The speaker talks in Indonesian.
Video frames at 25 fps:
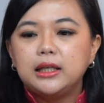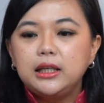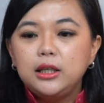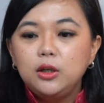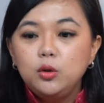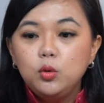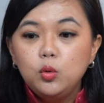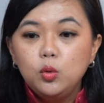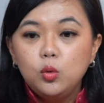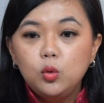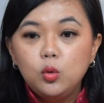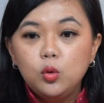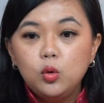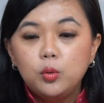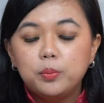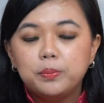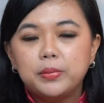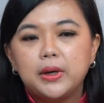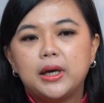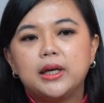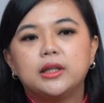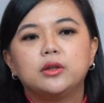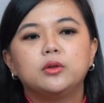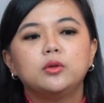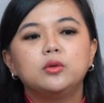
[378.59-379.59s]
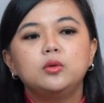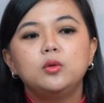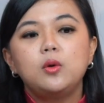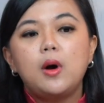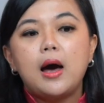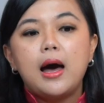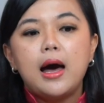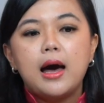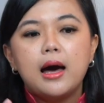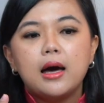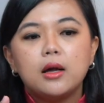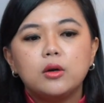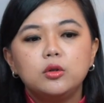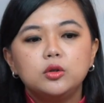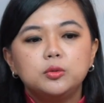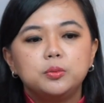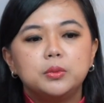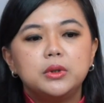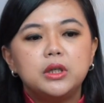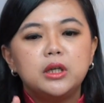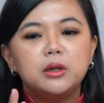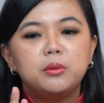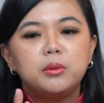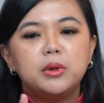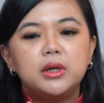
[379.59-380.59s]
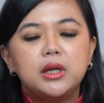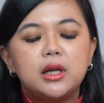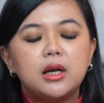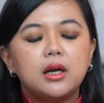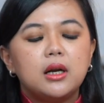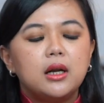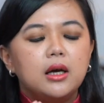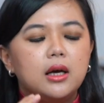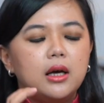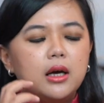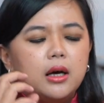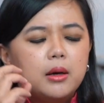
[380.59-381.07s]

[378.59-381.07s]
hidup ya itu tuh harus benar-benar